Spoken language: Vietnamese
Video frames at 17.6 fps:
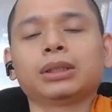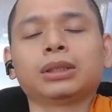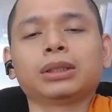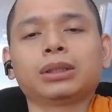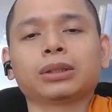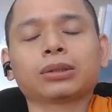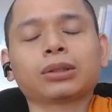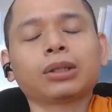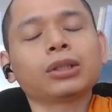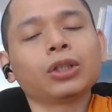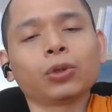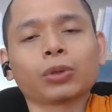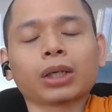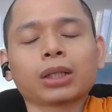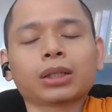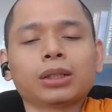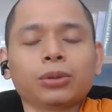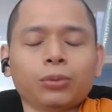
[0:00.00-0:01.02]
nó có nhiều
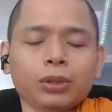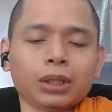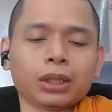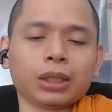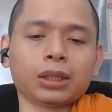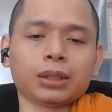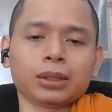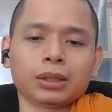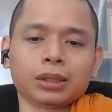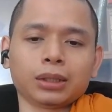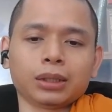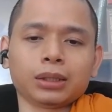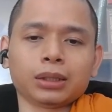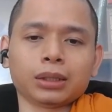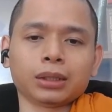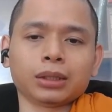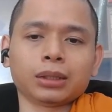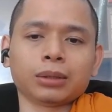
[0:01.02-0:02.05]
cách thưa quý vị
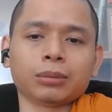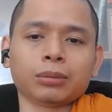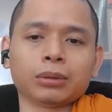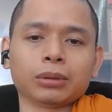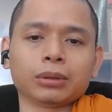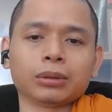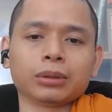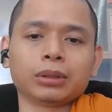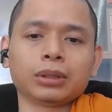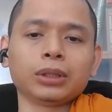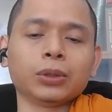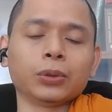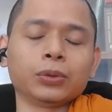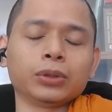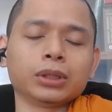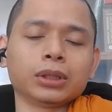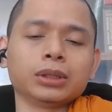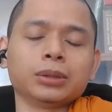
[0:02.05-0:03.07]
à, ví dụ
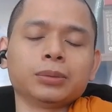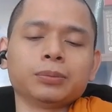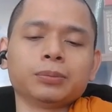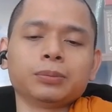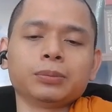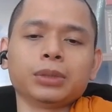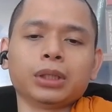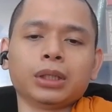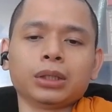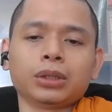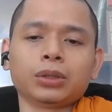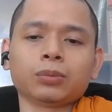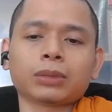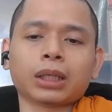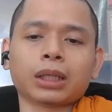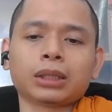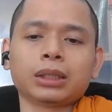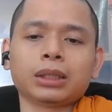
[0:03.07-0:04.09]
như à,
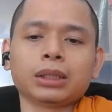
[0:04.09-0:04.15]
chúng ta chỉ